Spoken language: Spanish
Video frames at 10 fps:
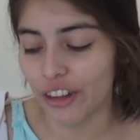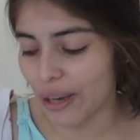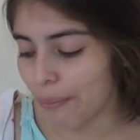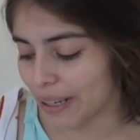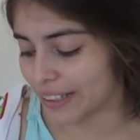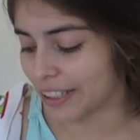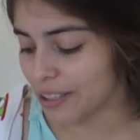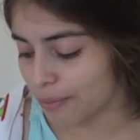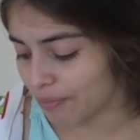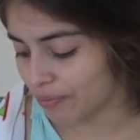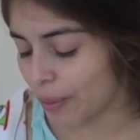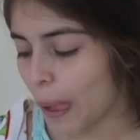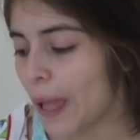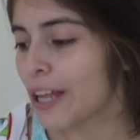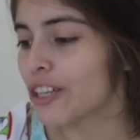Hoy día es martes.
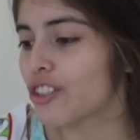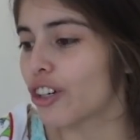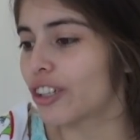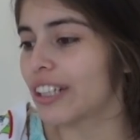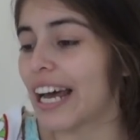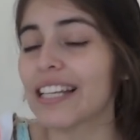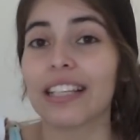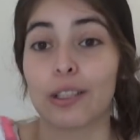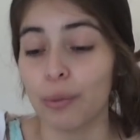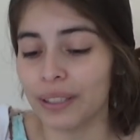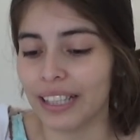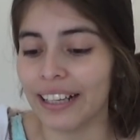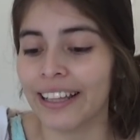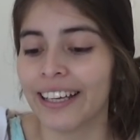Son las... es súper tarde.